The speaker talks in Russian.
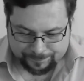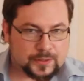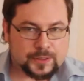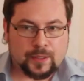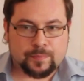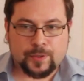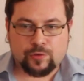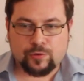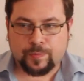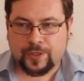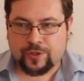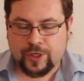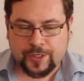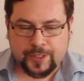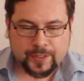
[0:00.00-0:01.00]
Я прошу
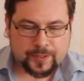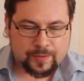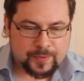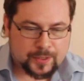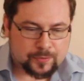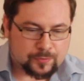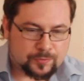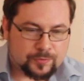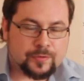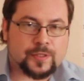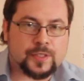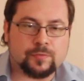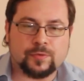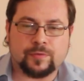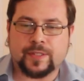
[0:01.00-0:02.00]
прощения, это меня тут
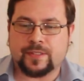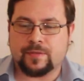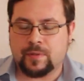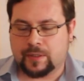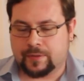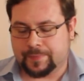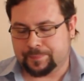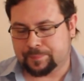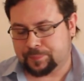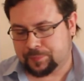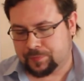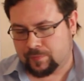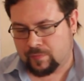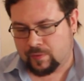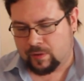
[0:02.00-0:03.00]
зовут в казематы.
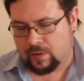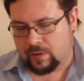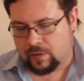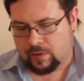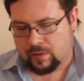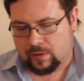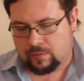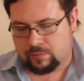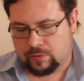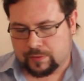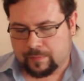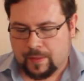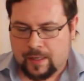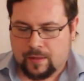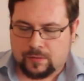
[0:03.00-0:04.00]

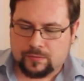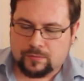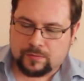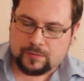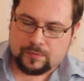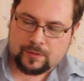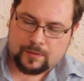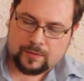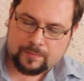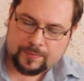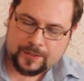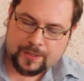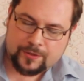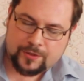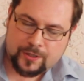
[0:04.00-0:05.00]
Вот. Ну,
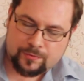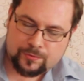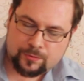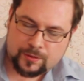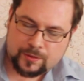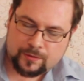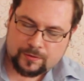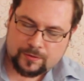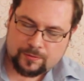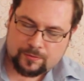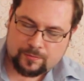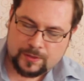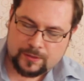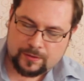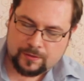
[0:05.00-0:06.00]
продолжаю все-таки
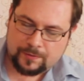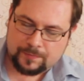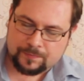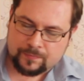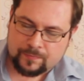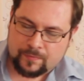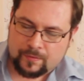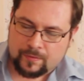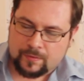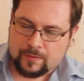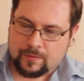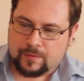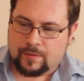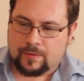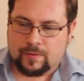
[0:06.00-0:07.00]
свою мысль.
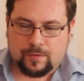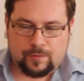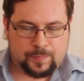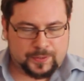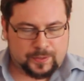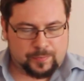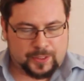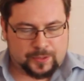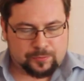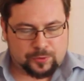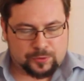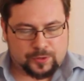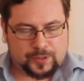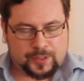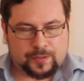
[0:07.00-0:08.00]
Употреблять
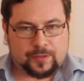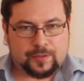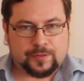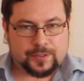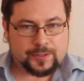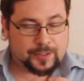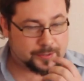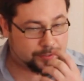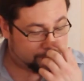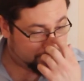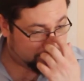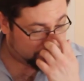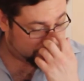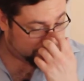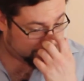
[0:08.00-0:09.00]
водка надо, естественно, в
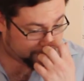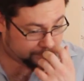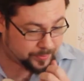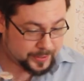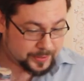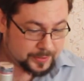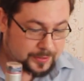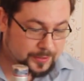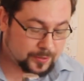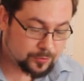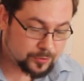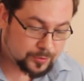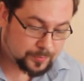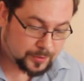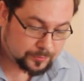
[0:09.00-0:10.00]
хорошей компании, с
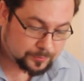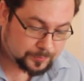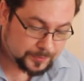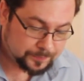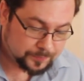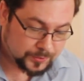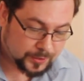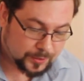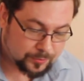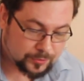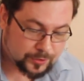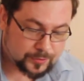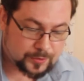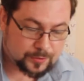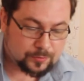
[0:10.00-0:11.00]
хорошими людьми, с
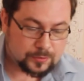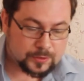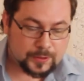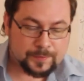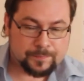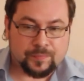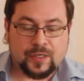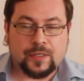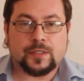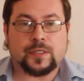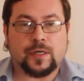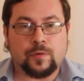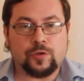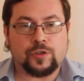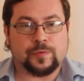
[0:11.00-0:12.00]
хорошей закуской, с
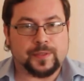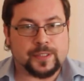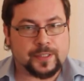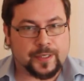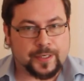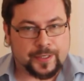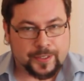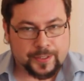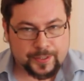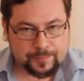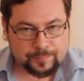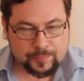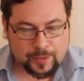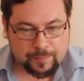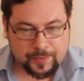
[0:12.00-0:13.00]
хорошим
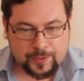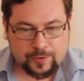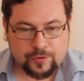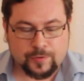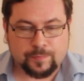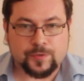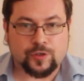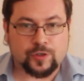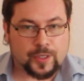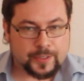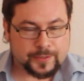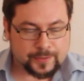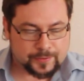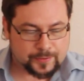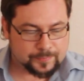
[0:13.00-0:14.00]
настроением, опять же,
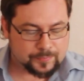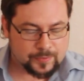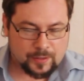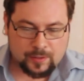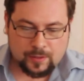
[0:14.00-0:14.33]
желательно.